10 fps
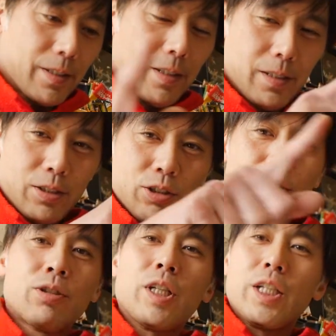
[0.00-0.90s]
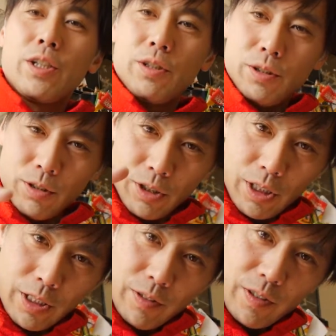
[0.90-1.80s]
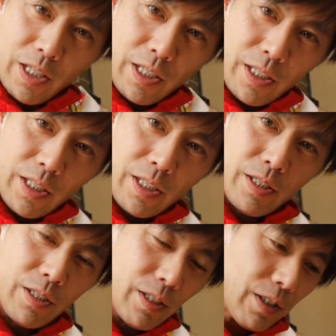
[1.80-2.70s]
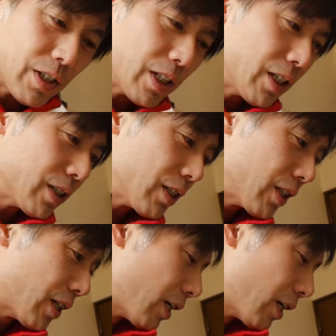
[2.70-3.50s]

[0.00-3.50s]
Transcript: え、16対9の四角の中に生きる妖精です。